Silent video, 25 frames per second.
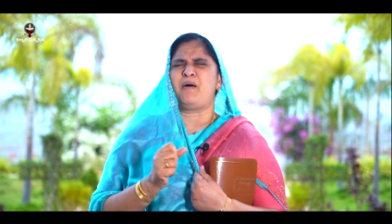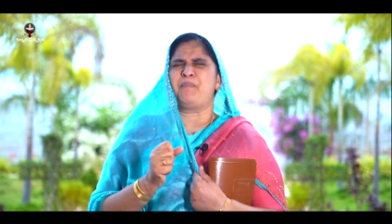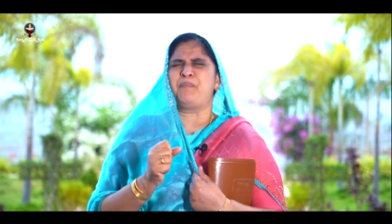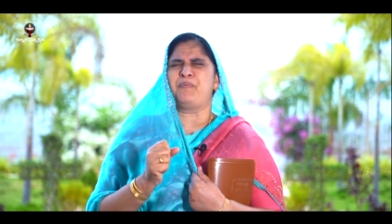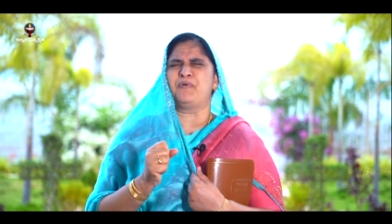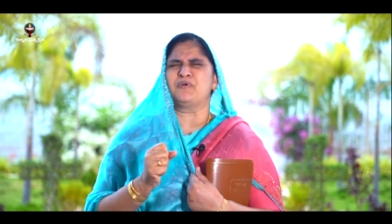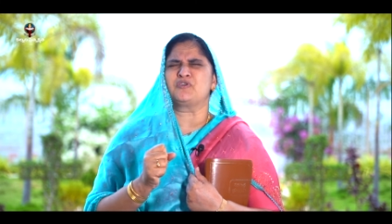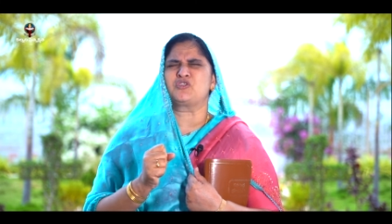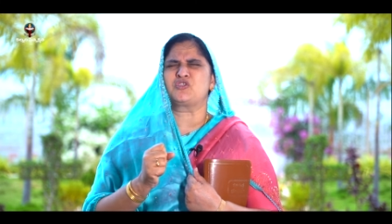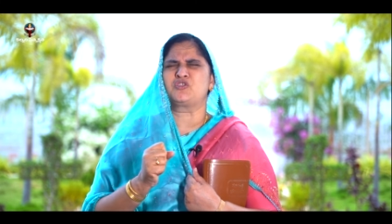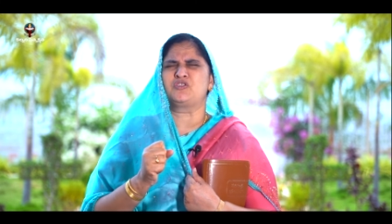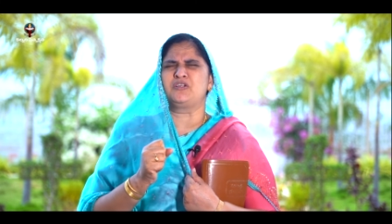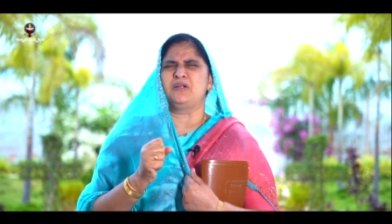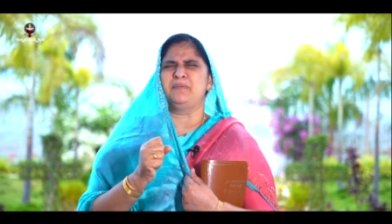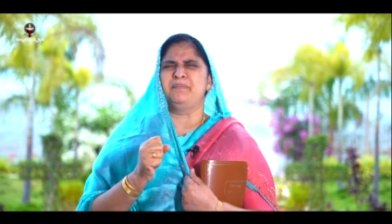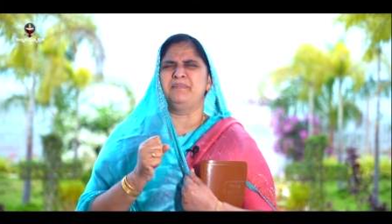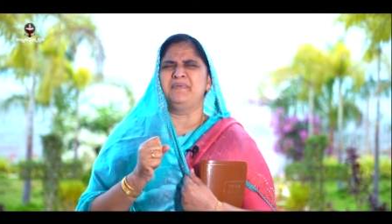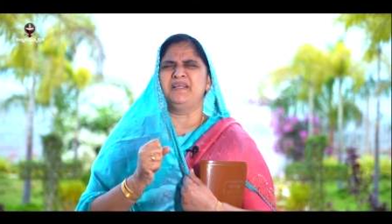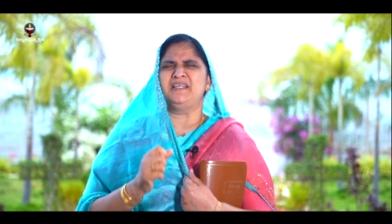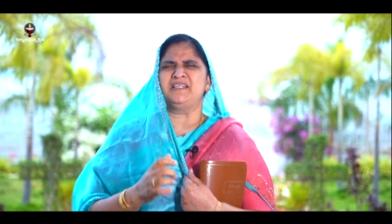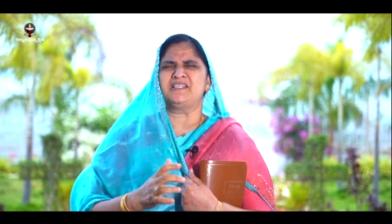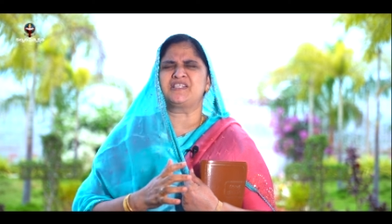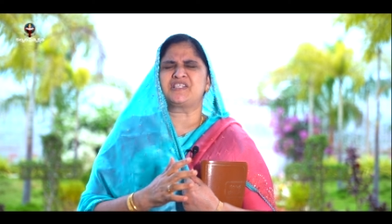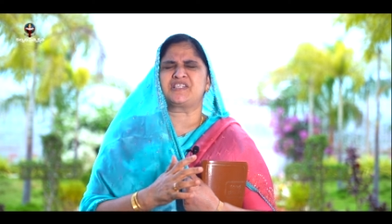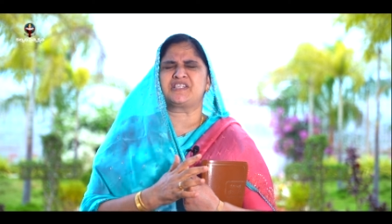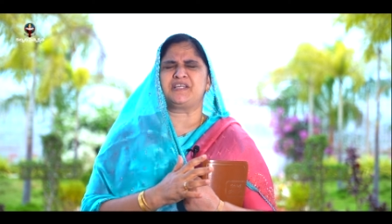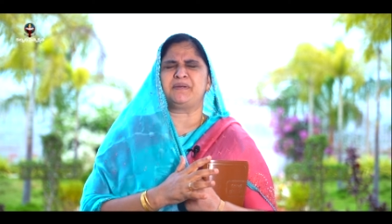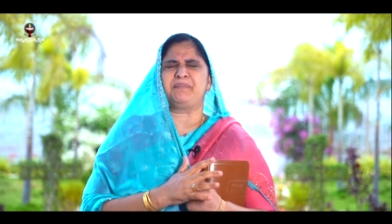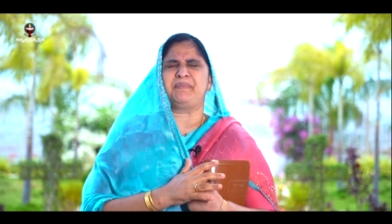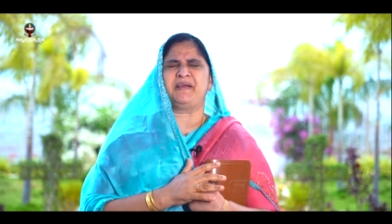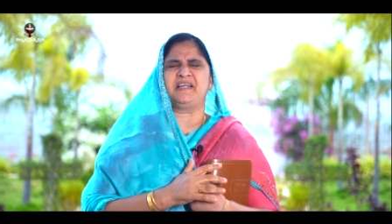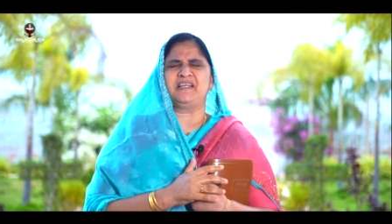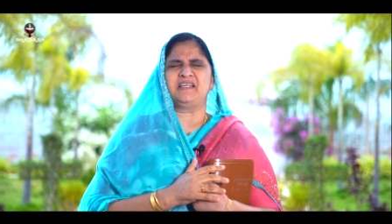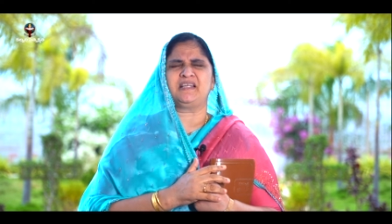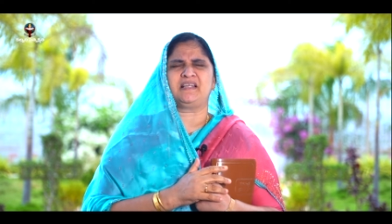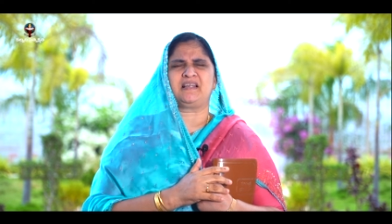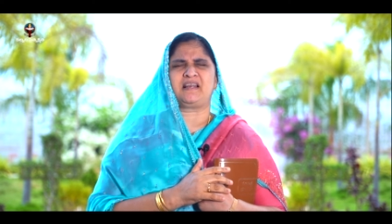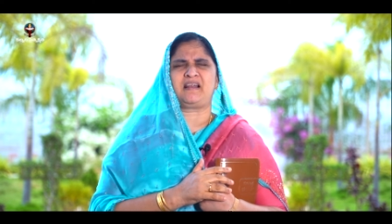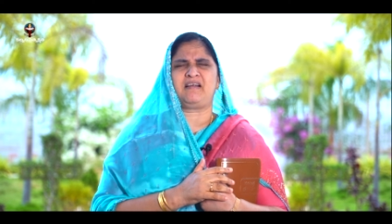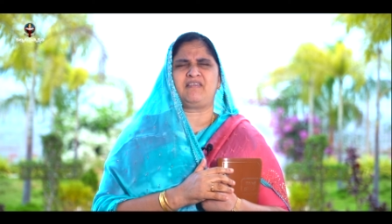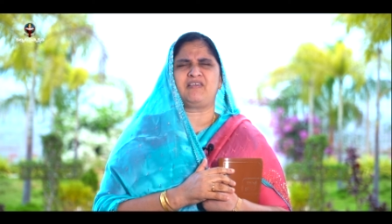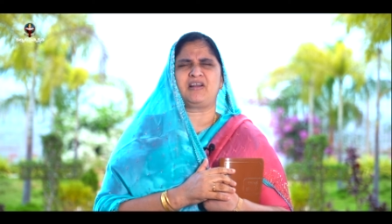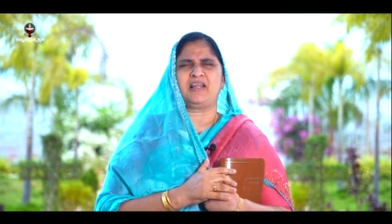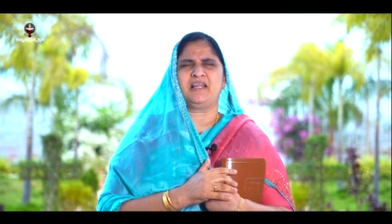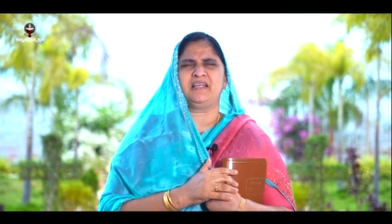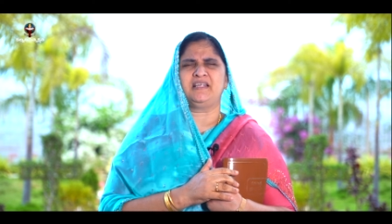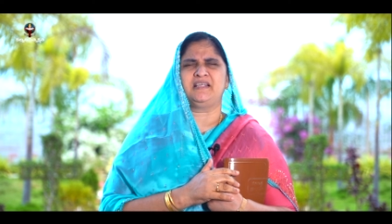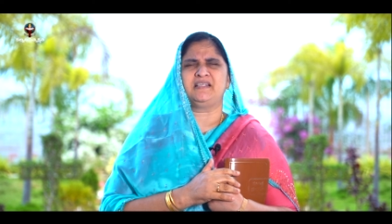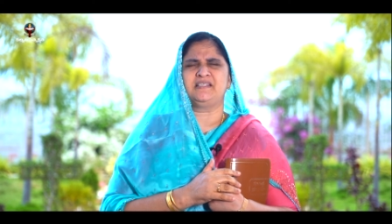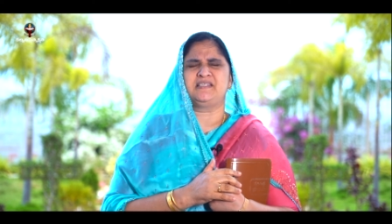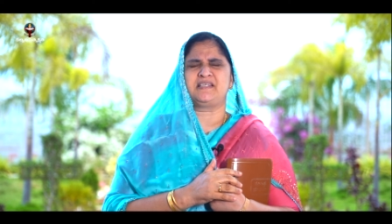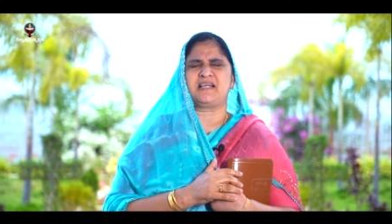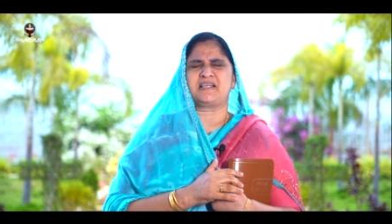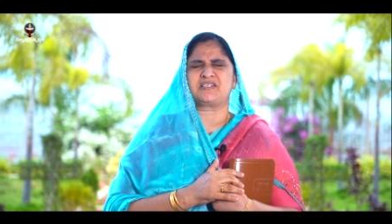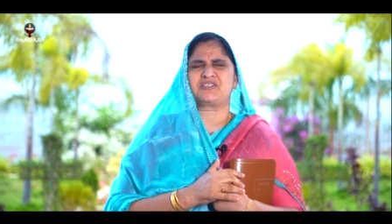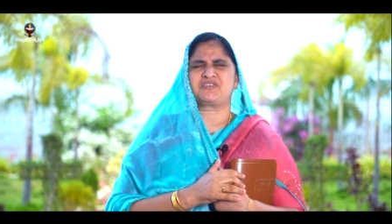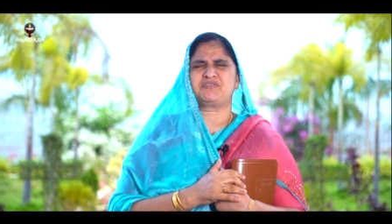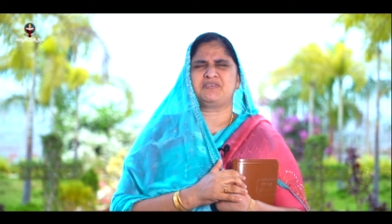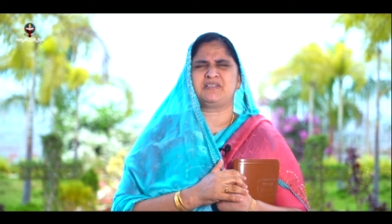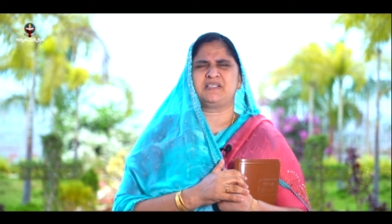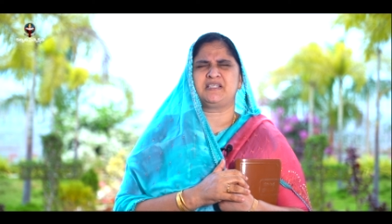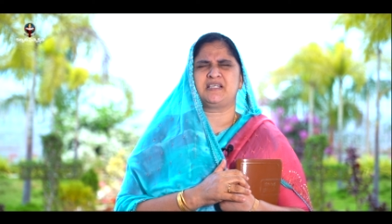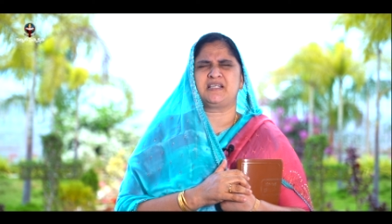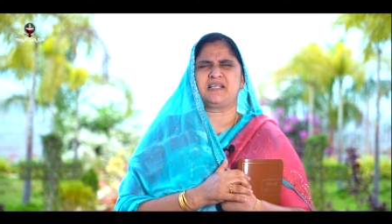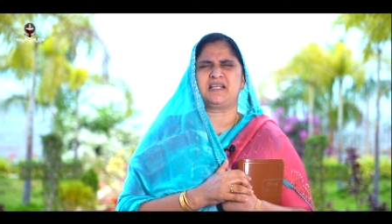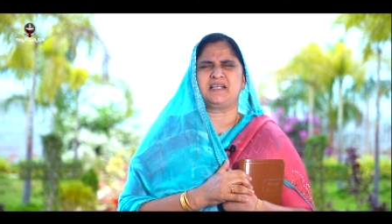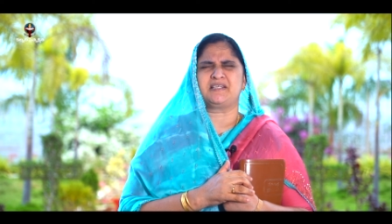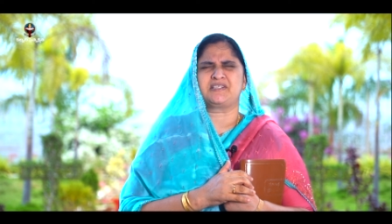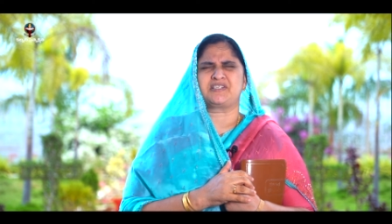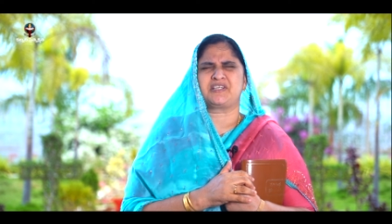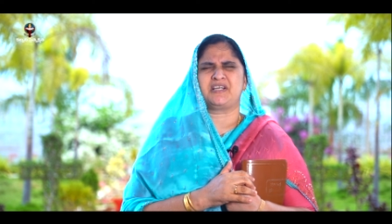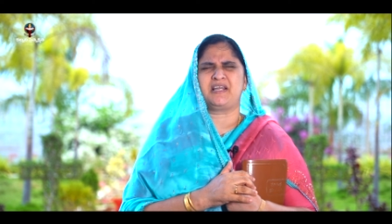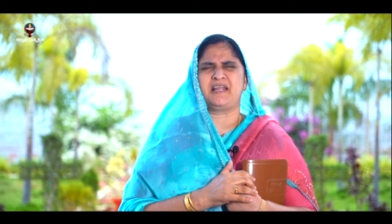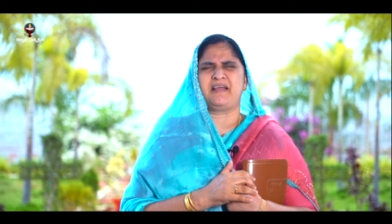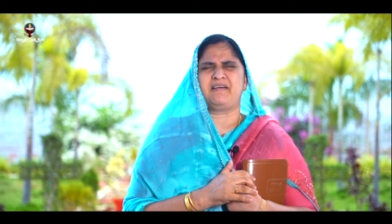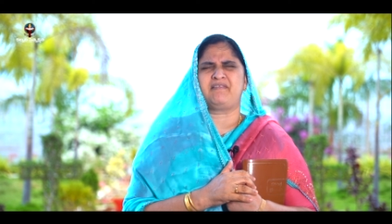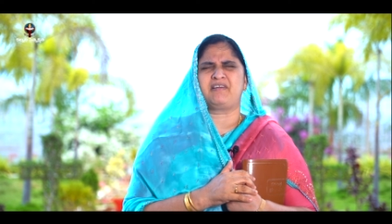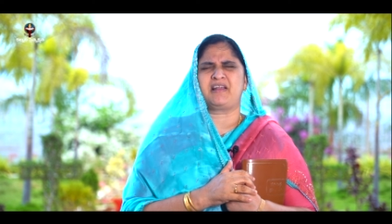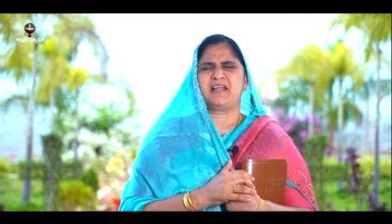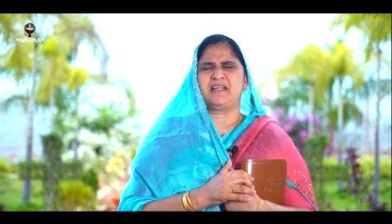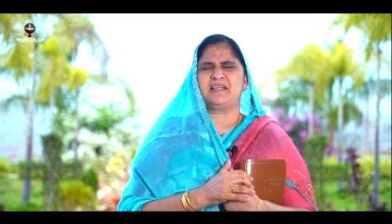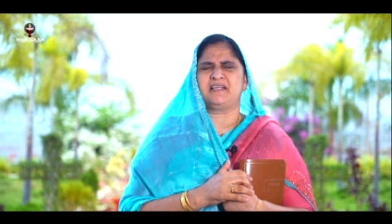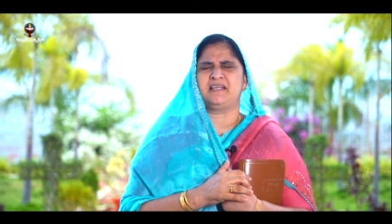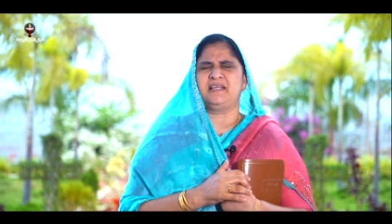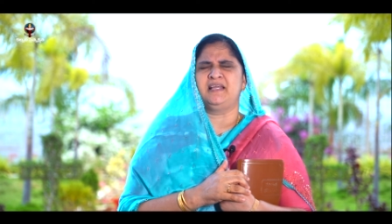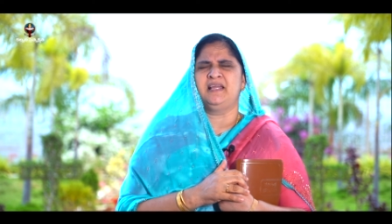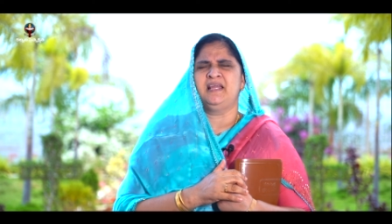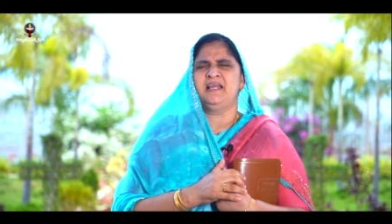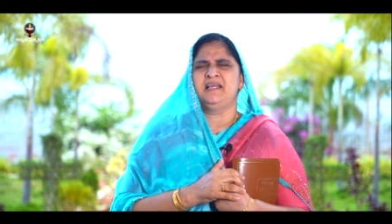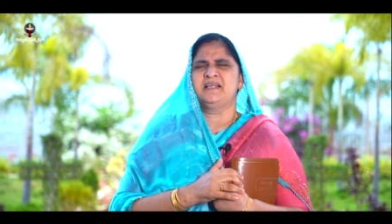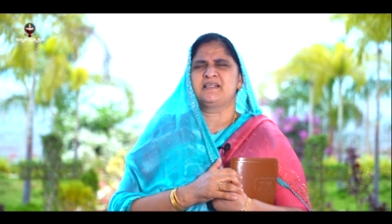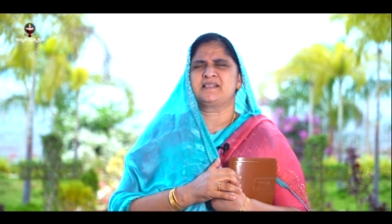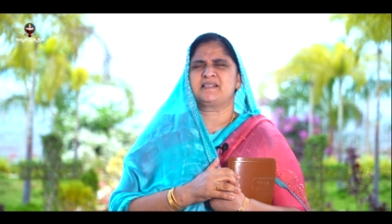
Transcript: అపోస్తులు మినిస్ట్రీ బయటకు రావడానికి జాస్వ జనరేషన్ లేవడానికి